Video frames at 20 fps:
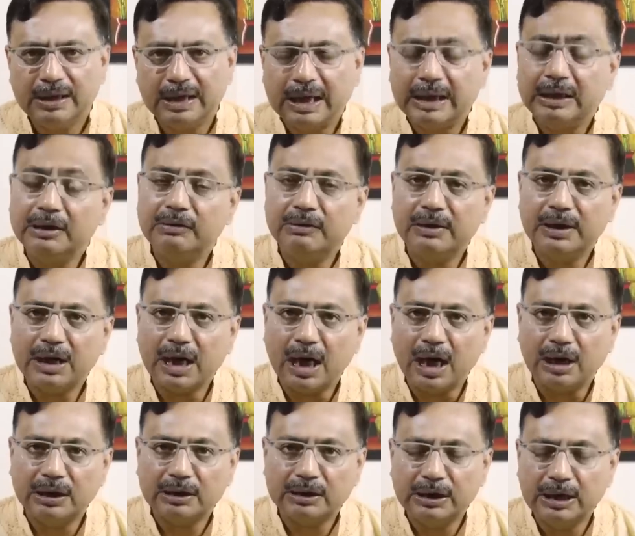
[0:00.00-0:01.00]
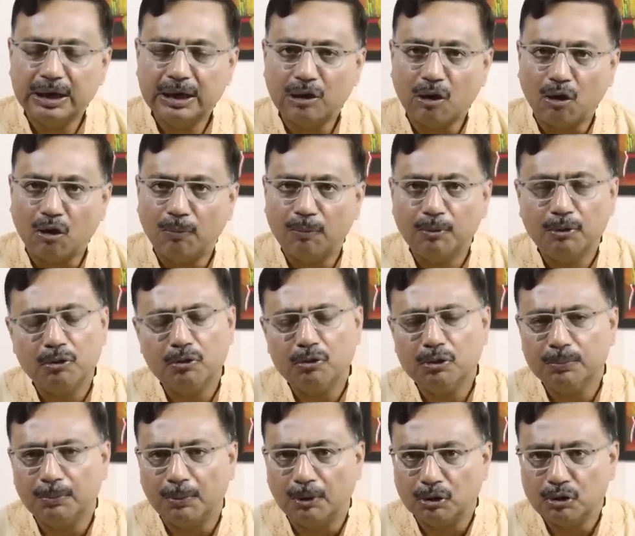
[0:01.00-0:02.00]
কেন্দ্রের আর্থিক
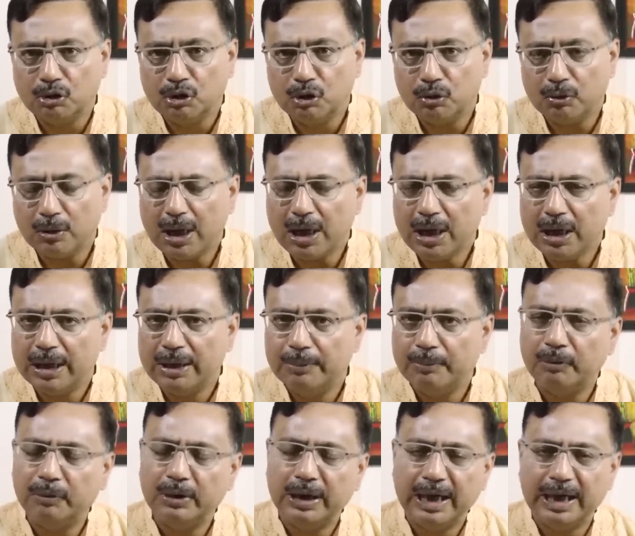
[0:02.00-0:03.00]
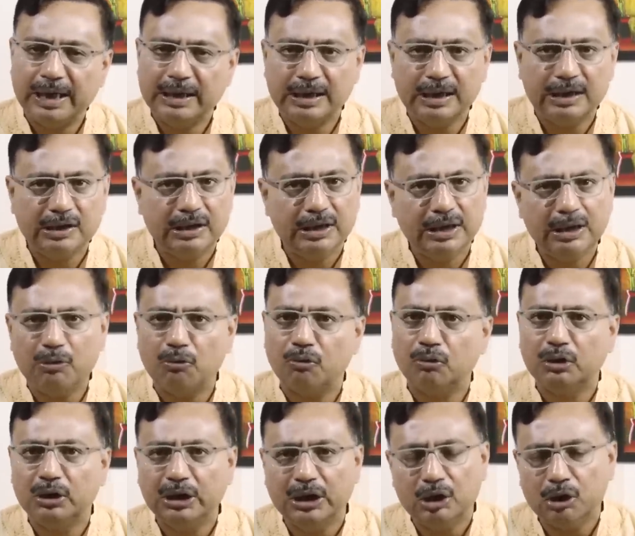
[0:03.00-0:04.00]
অবরোধ বঞ্চনা এবং এজেন্সির
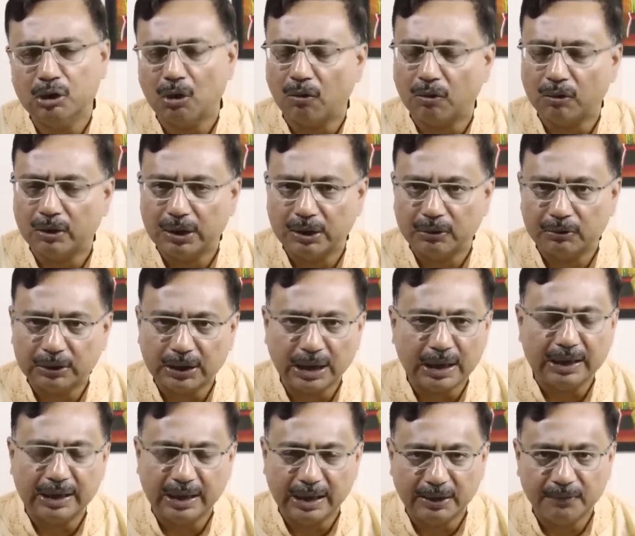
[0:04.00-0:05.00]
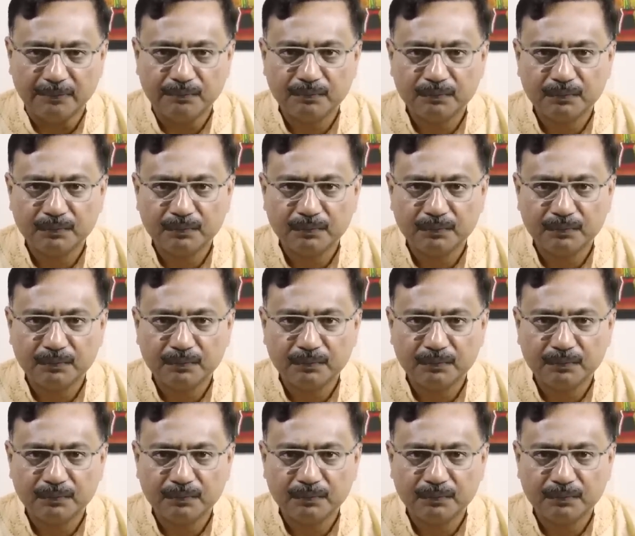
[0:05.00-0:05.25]
অতি সক্রিয়তা নিয়ে